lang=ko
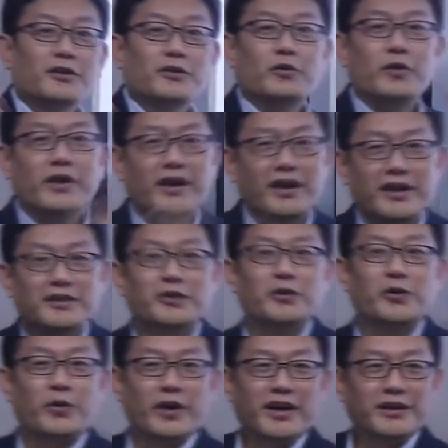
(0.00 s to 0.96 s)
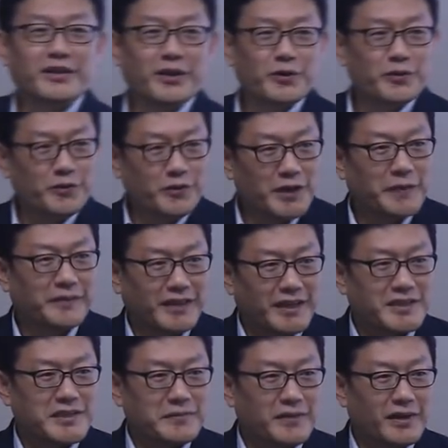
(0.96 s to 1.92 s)
동양에선 동양대로 융합이
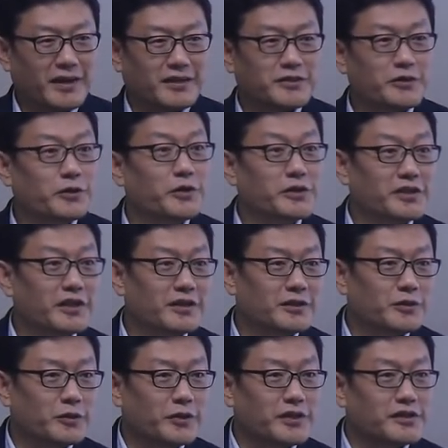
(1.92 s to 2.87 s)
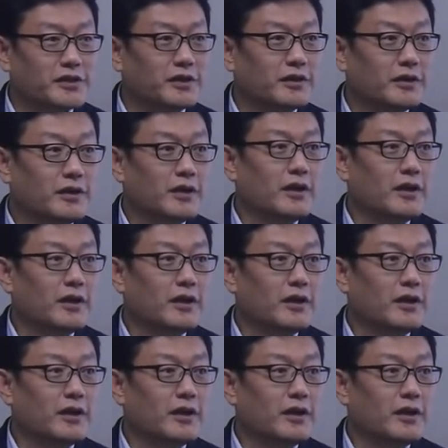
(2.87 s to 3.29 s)
됐지만 선교사를 통해서